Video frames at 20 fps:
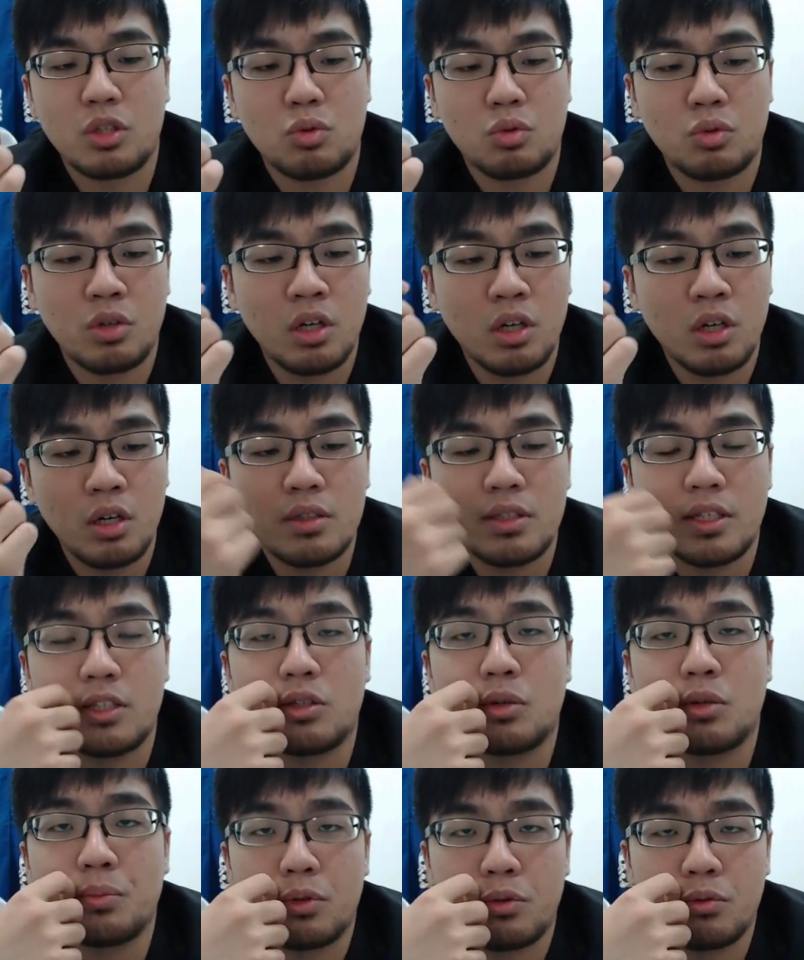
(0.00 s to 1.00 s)
除了神
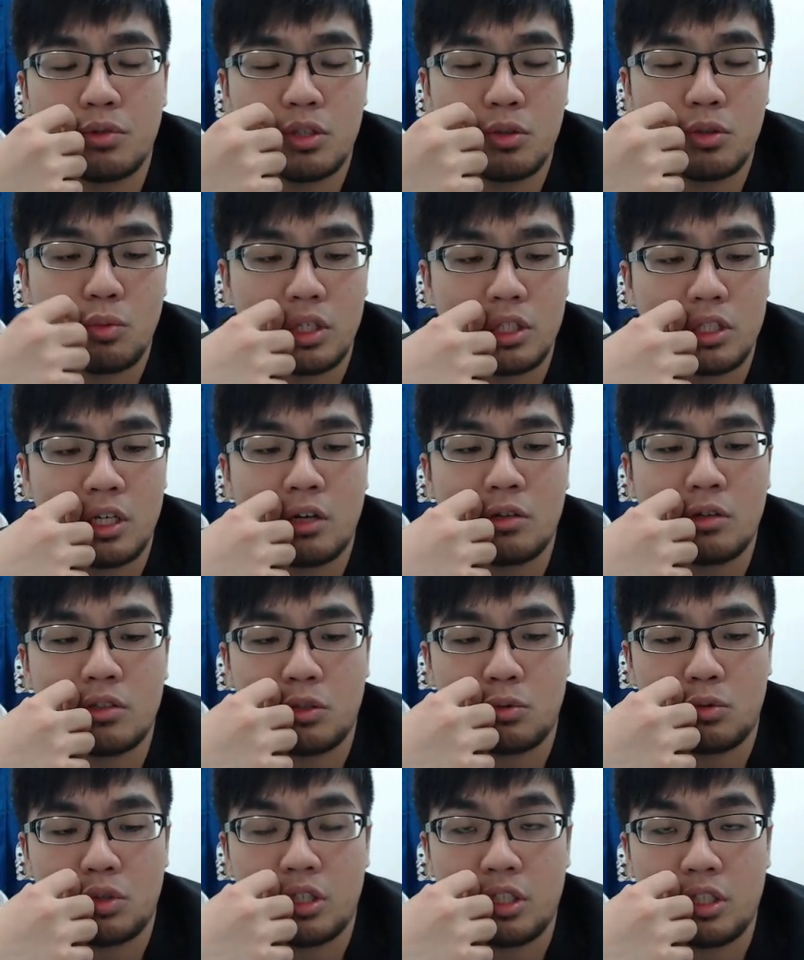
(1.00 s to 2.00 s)
圣 m s u n Blue 是稳操
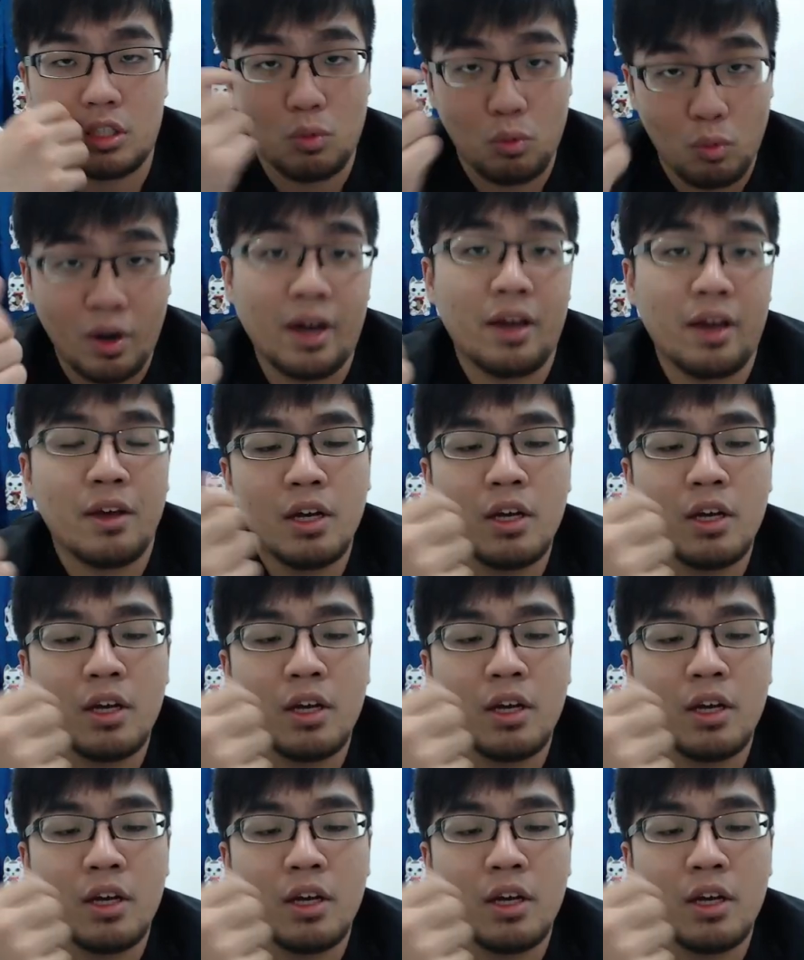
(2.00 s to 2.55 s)
胜券以外，